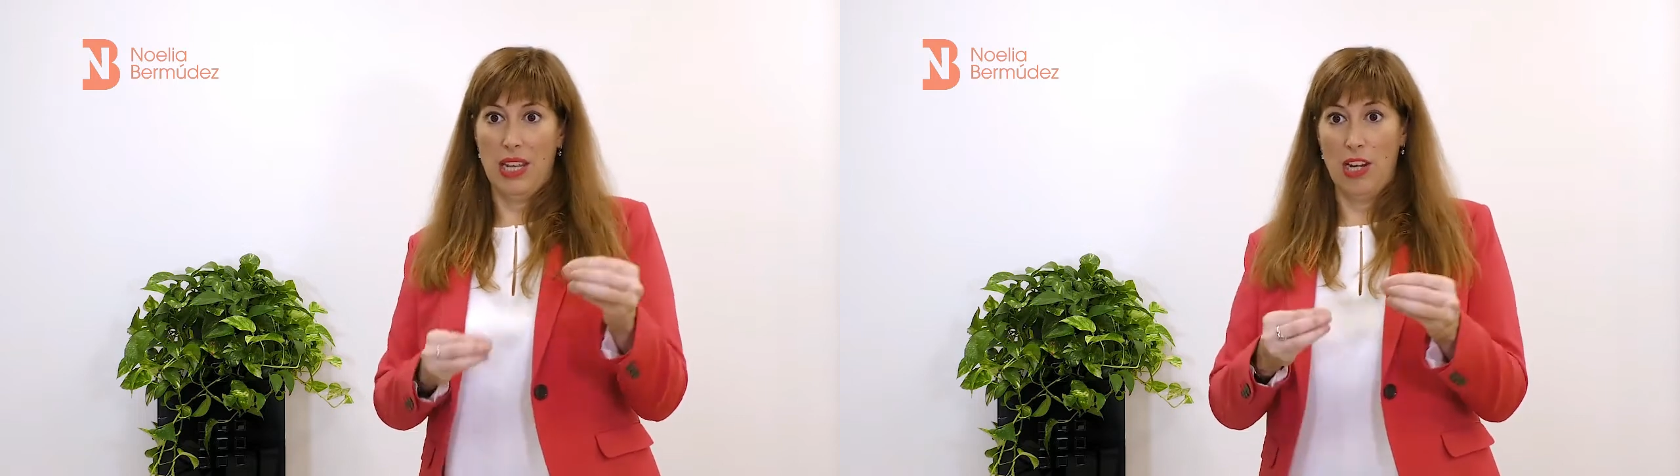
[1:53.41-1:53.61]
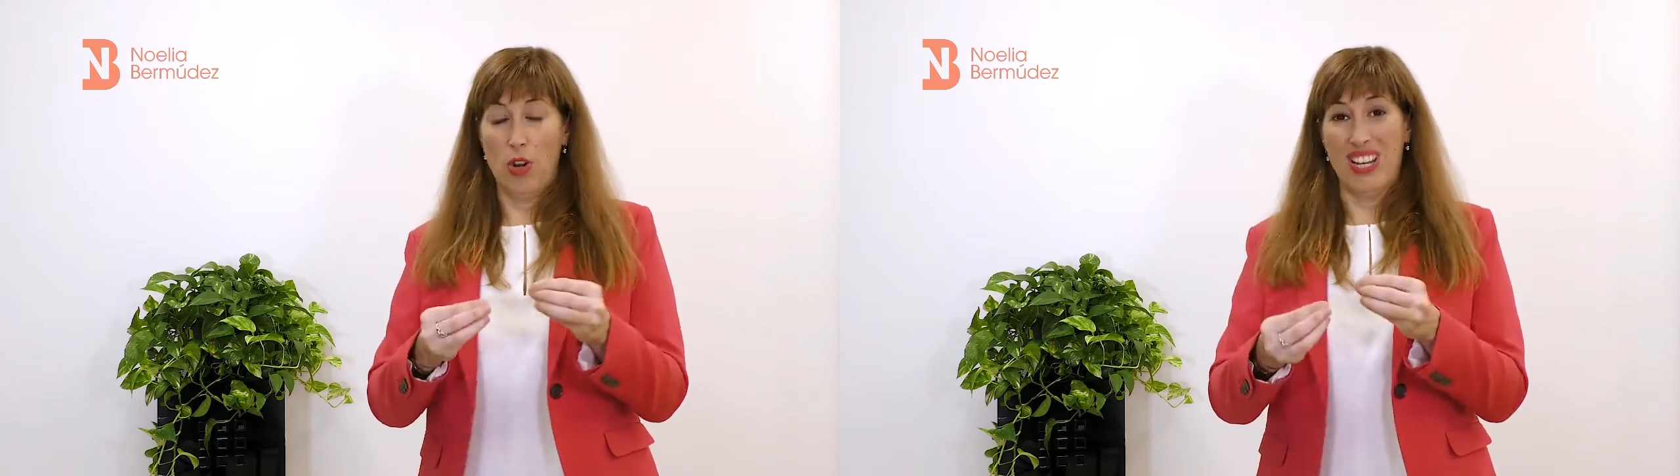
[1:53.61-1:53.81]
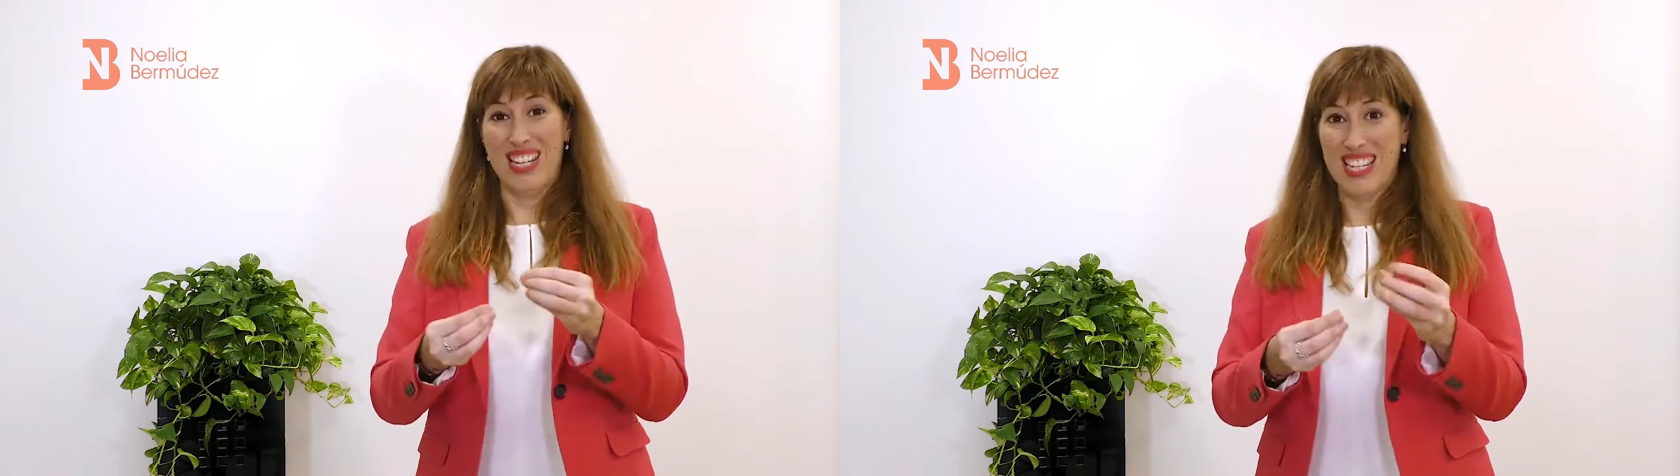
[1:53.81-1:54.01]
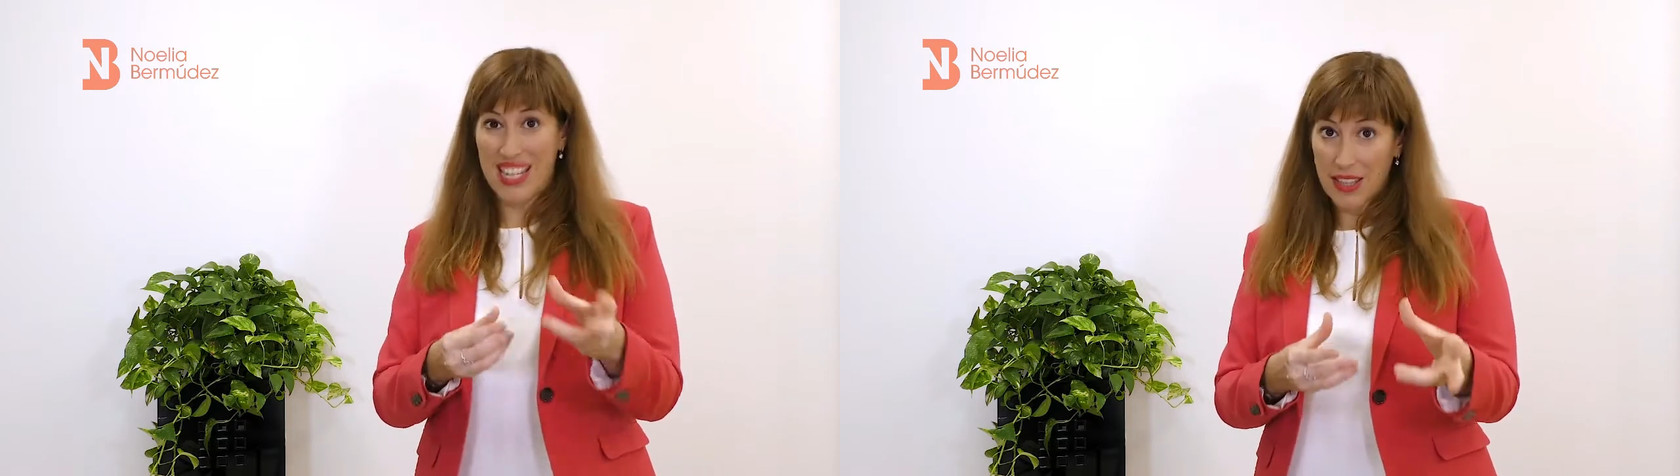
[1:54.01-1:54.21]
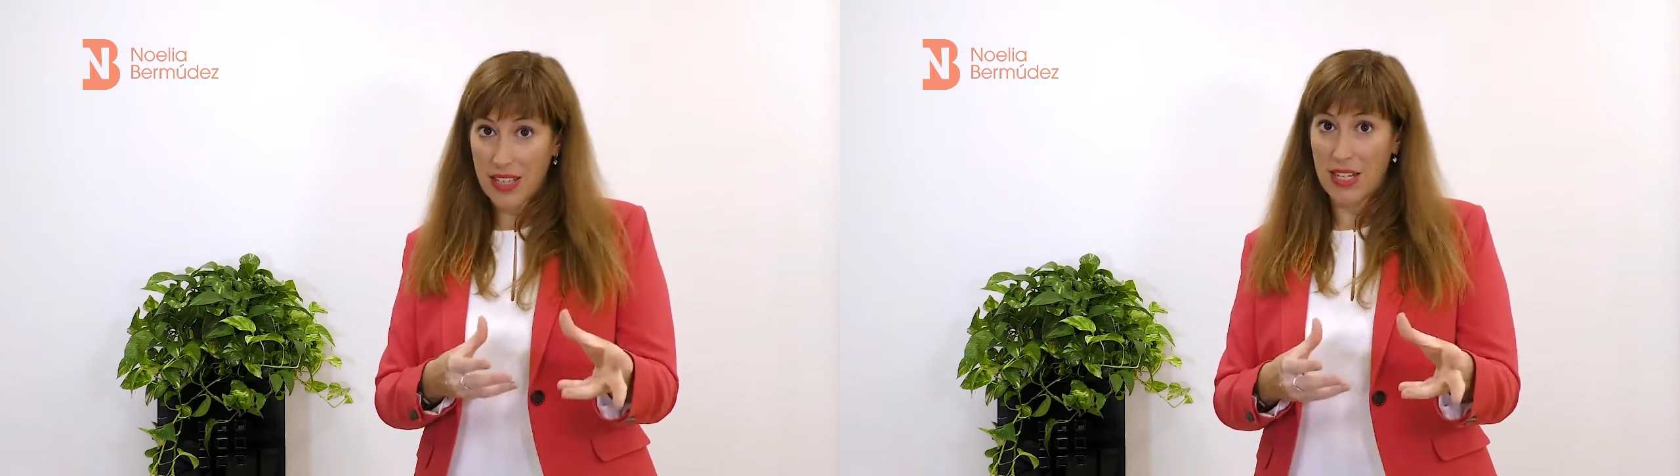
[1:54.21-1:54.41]
lo que
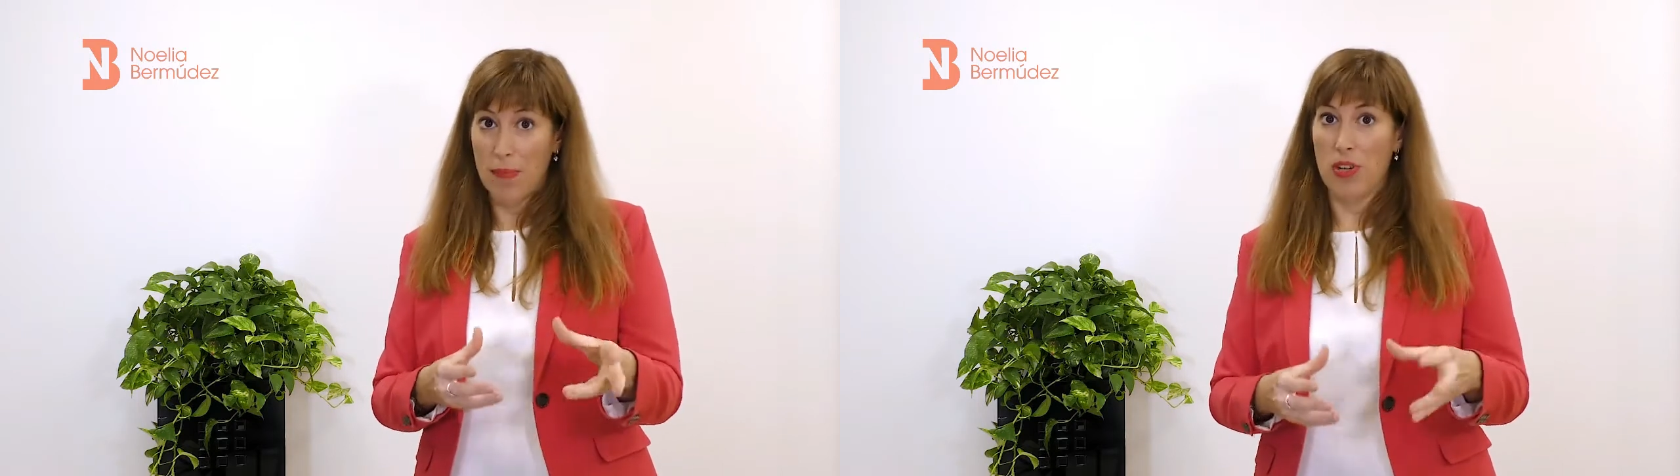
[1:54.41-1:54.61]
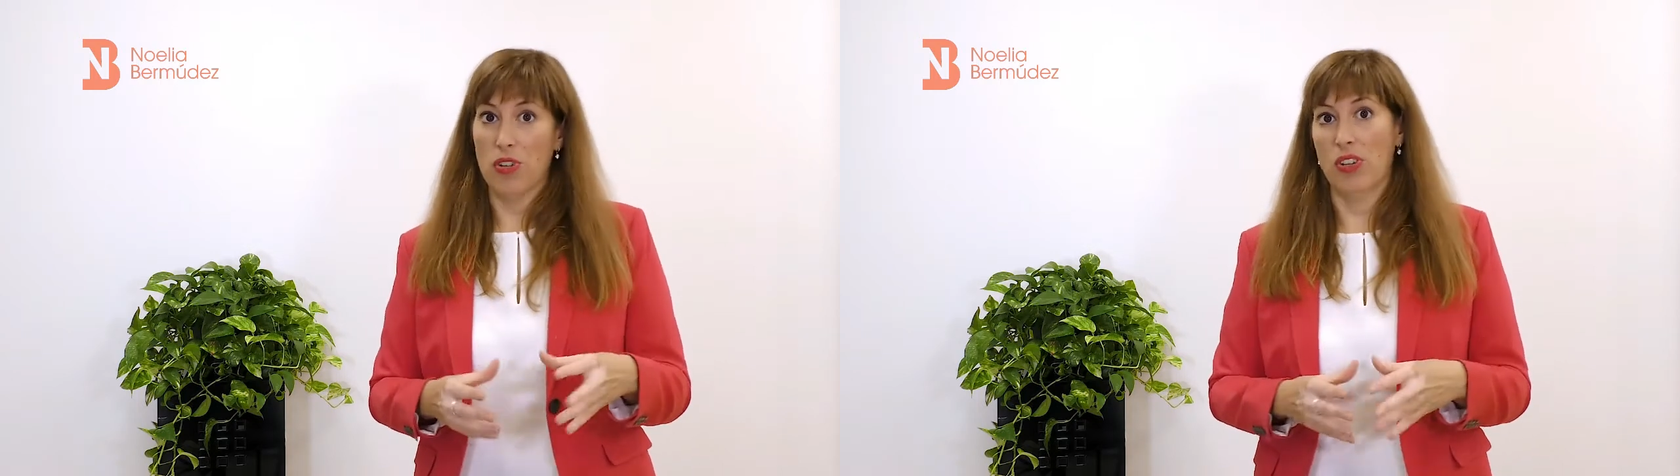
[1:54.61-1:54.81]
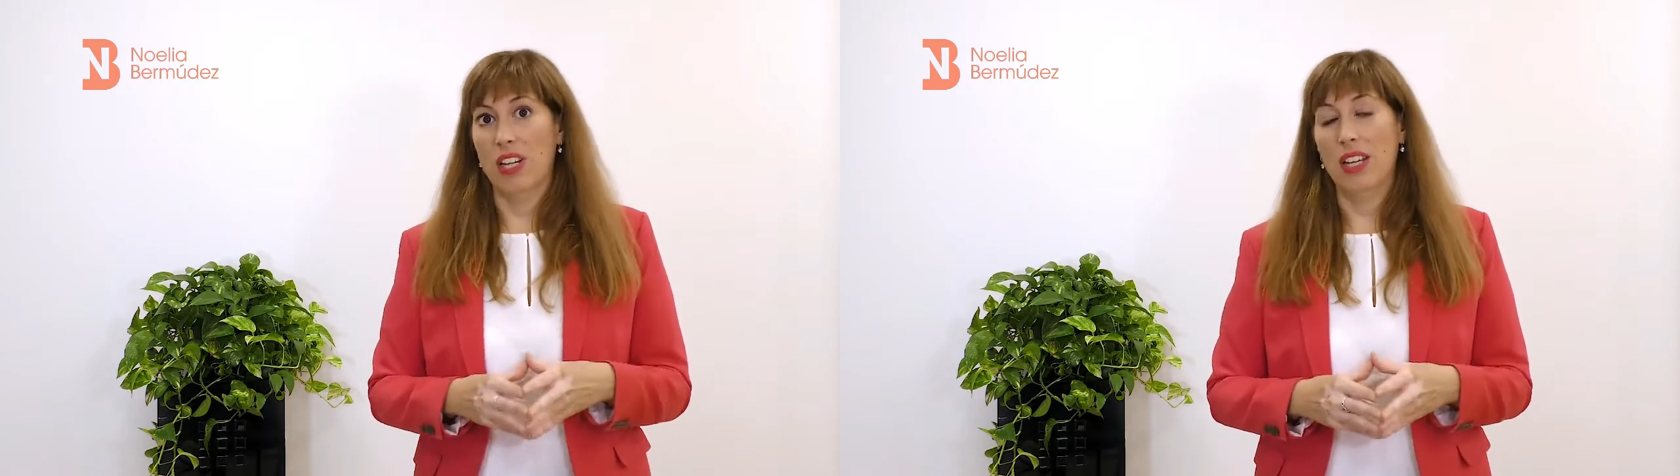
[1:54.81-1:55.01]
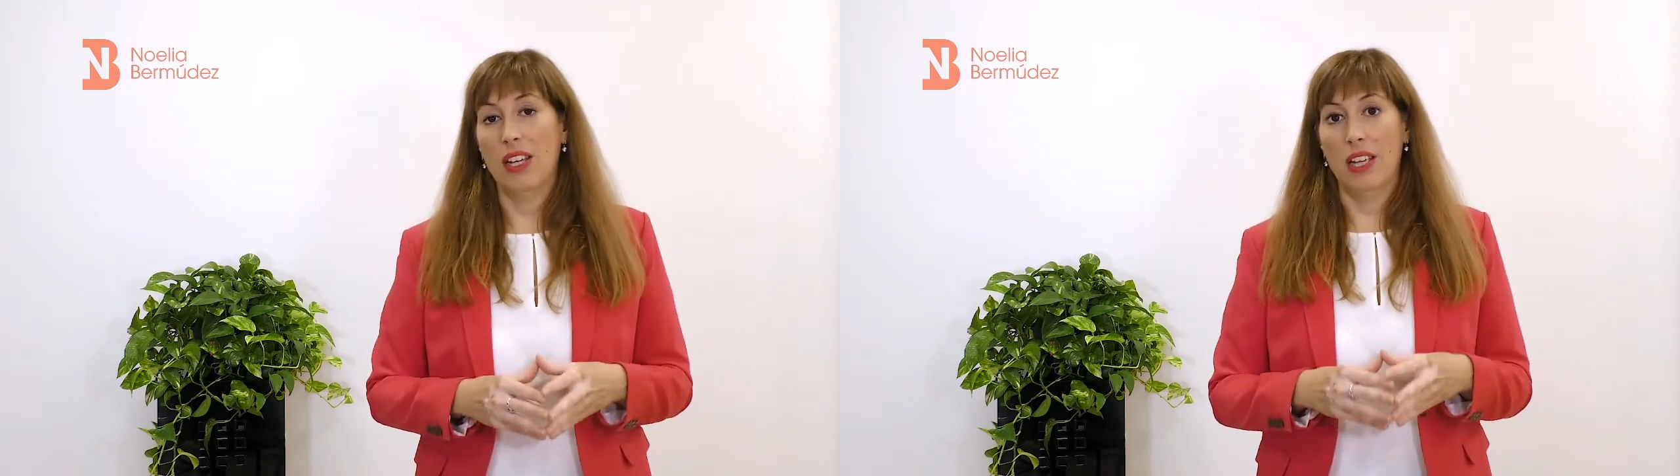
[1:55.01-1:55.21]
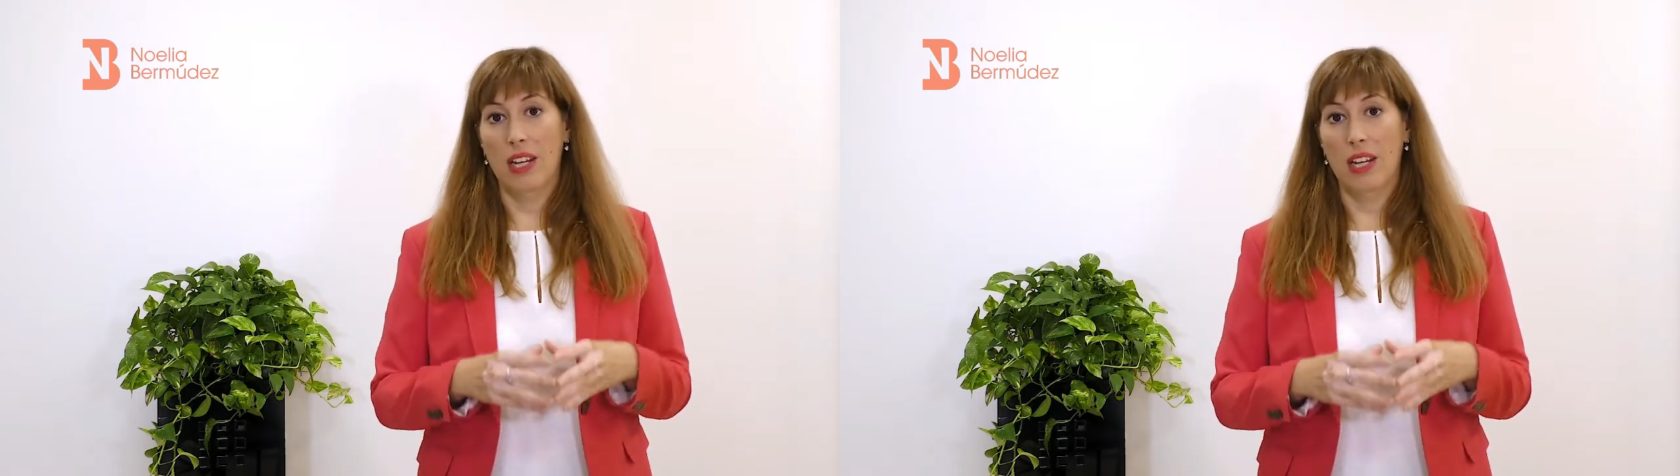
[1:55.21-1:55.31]
siente esa persona